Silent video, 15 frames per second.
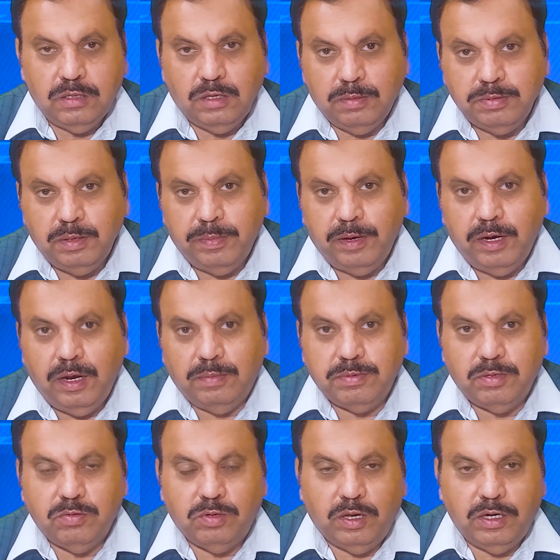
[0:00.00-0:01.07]
सबसे पहले
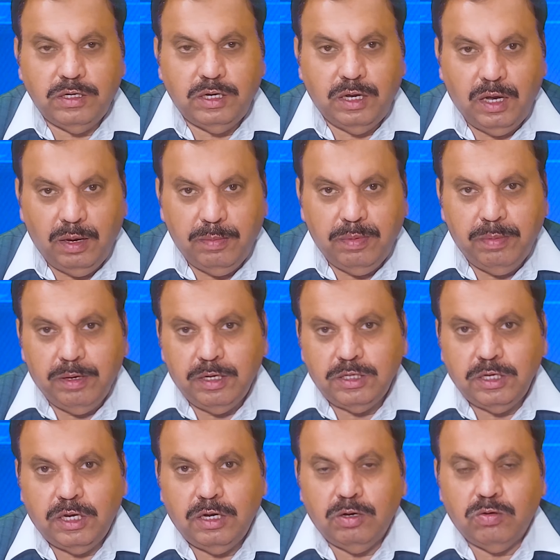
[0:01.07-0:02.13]
आपसे गुजारिश है कि आप हमारे
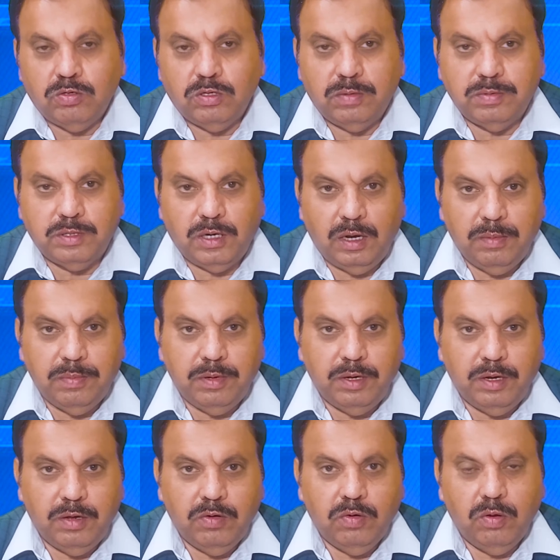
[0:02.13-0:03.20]
चैनल को सब्सक्राइब
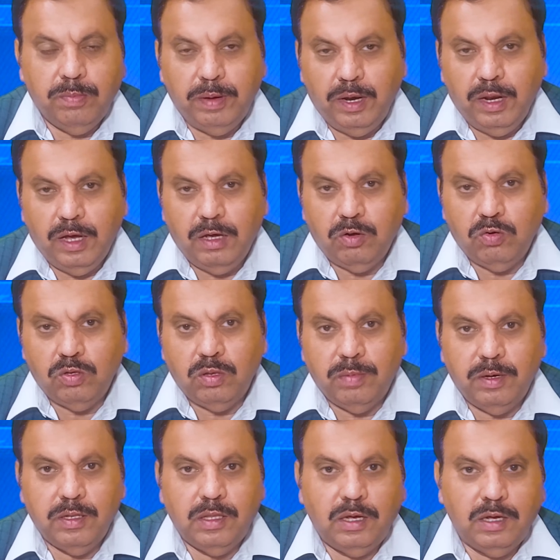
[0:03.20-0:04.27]
करें और बेल आइकन को
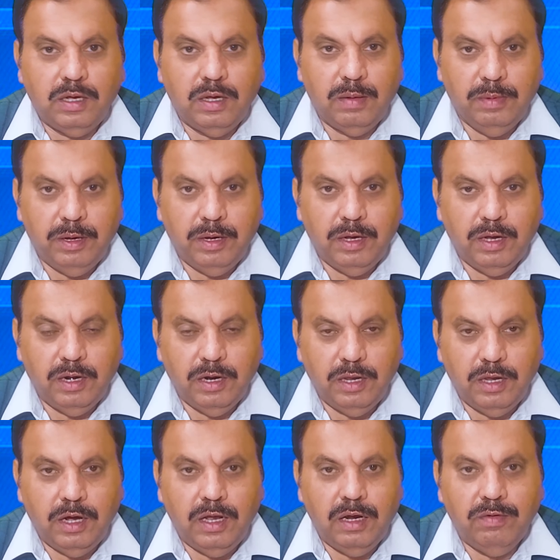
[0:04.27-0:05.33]
दबाएं ताकि हमारी हर
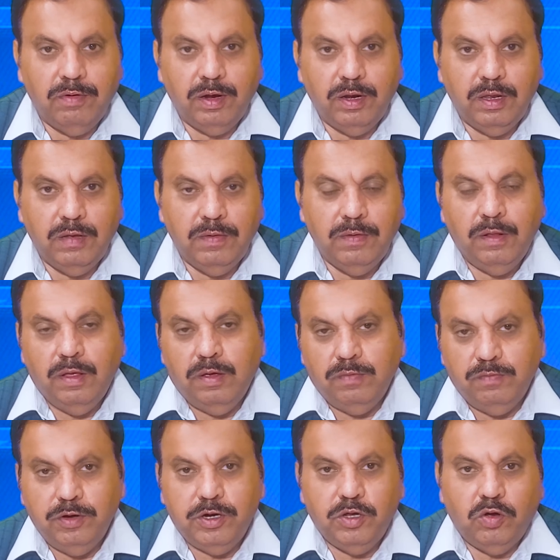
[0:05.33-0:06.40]
नई आने वाली
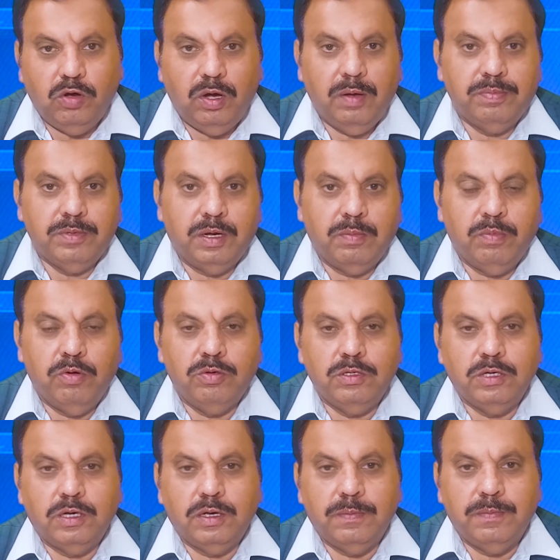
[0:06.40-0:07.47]
वीडियो अब तक पहुंच
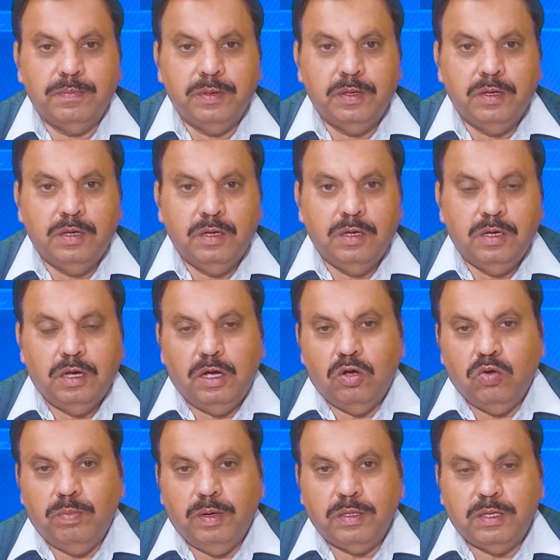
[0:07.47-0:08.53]
सके
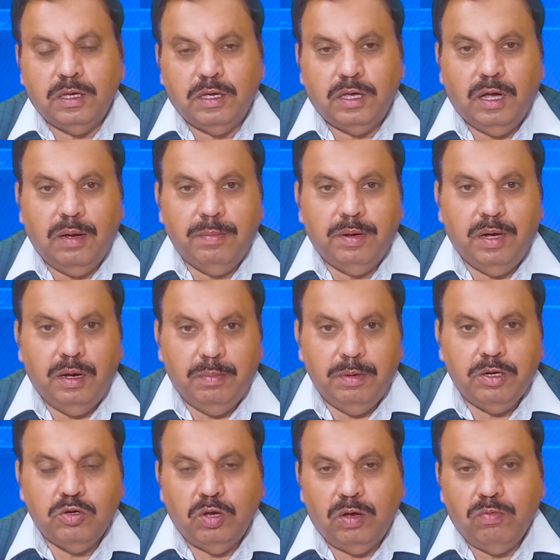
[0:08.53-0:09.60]
हुकूमत के क्याम का
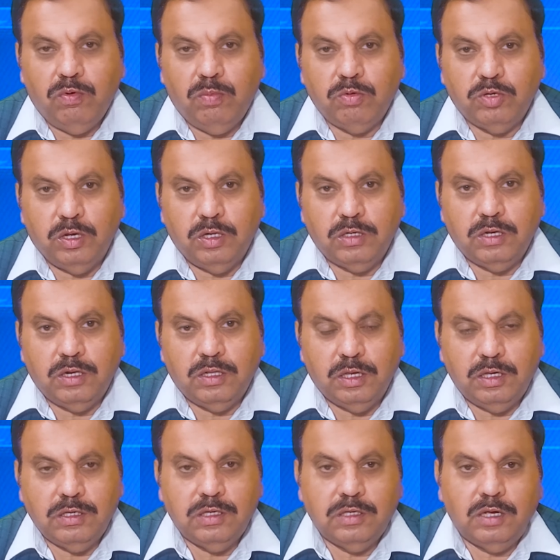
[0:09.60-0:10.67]
अमल जो है वो मुसलसल
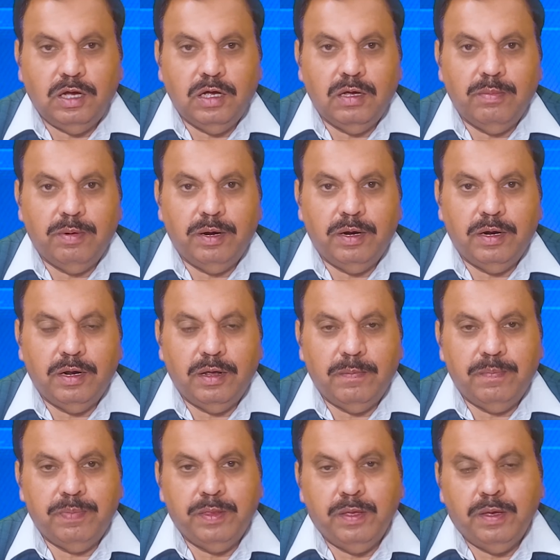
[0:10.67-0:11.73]
तेज़ी से आगे बढ़ रहे हैं
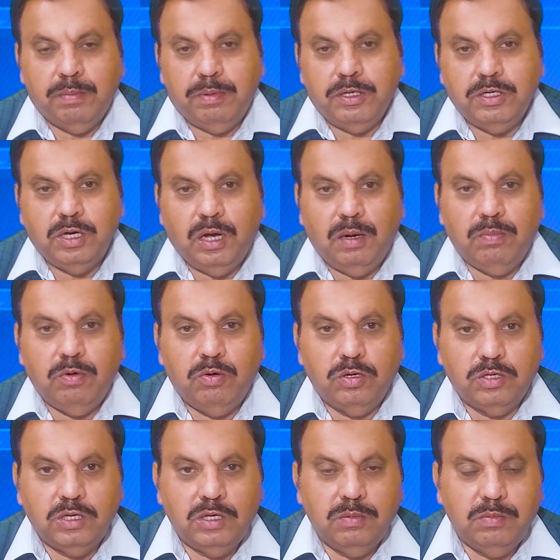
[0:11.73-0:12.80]
पंजाब
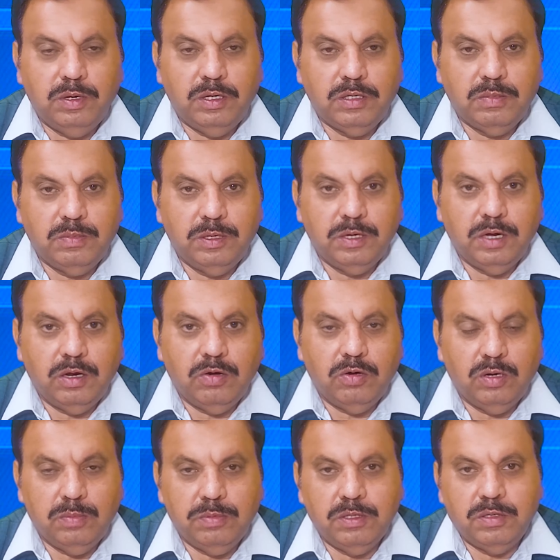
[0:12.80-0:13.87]
और सिंध में स्पीकर
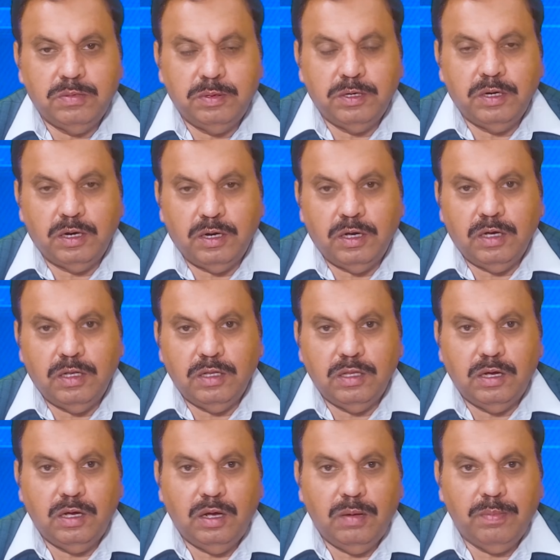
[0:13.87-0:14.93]
और डिप्टी स्पीकर का
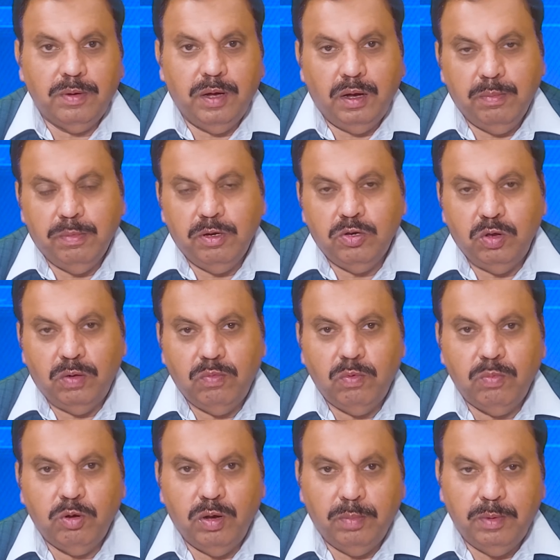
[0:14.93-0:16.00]
इंतखब अमल जो है वो
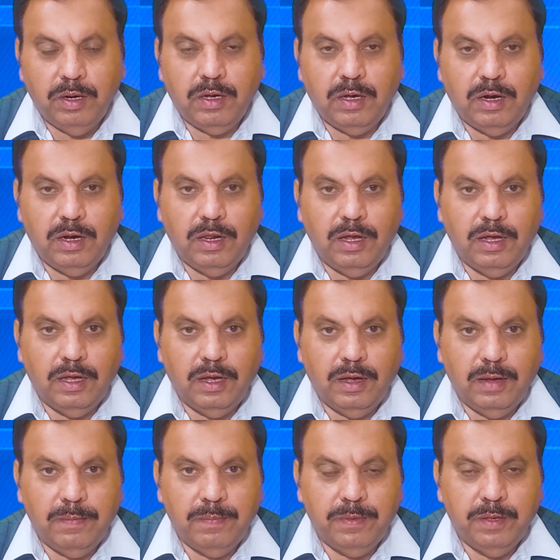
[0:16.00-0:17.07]
मुकम्मल कर लिया गया
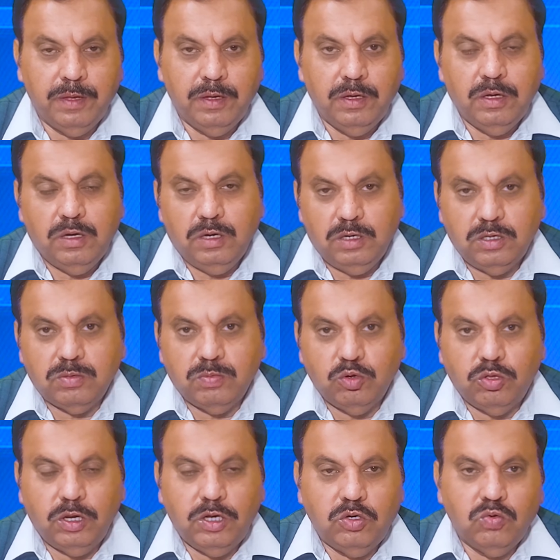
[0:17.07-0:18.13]
है
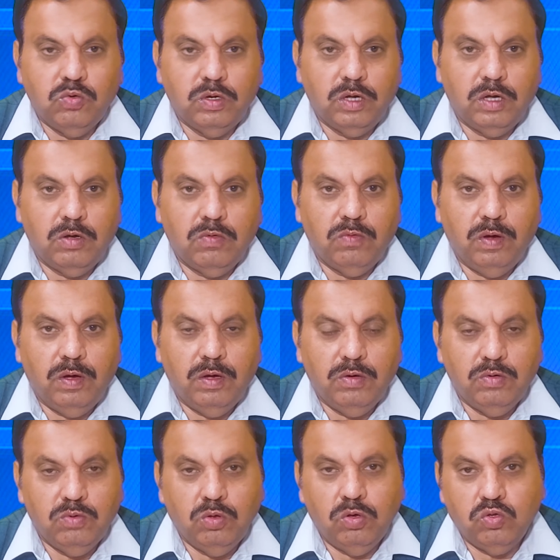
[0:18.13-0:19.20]
स्मूथली चूँकि
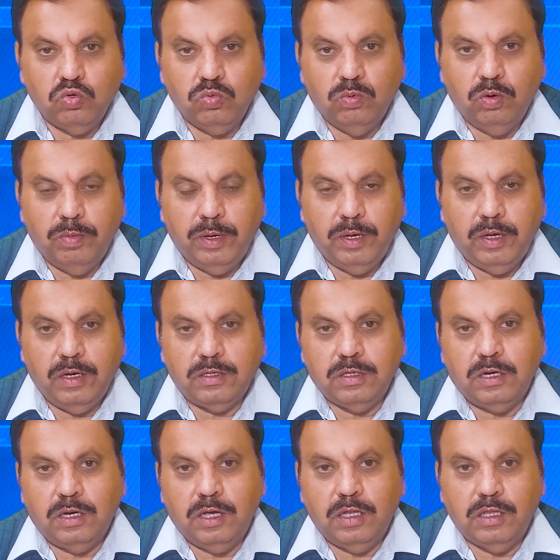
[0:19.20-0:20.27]
उन दो सूबों में
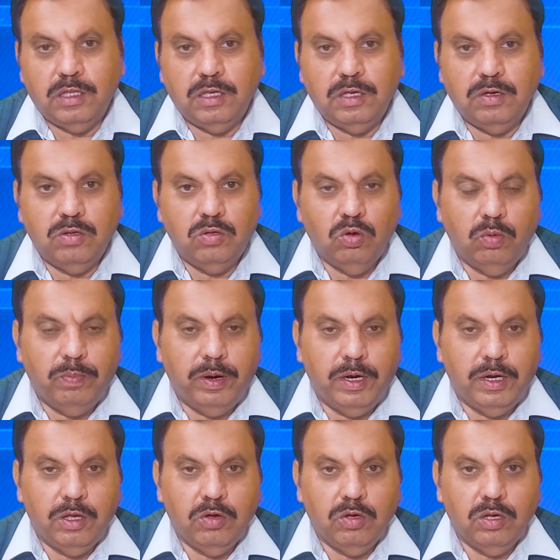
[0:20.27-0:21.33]
अक्सरियत थी दो
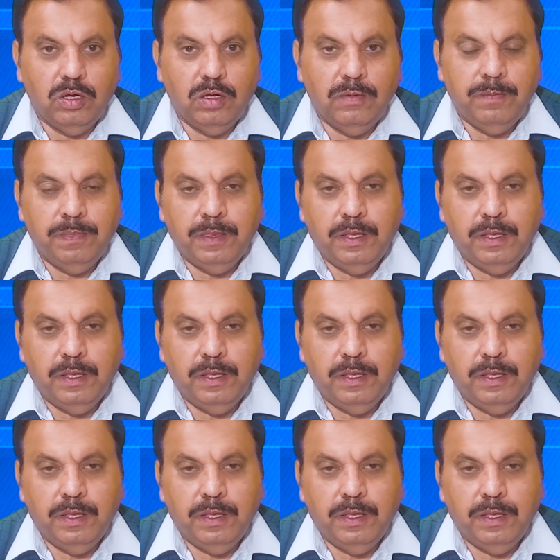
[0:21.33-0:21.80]
पार्टियों की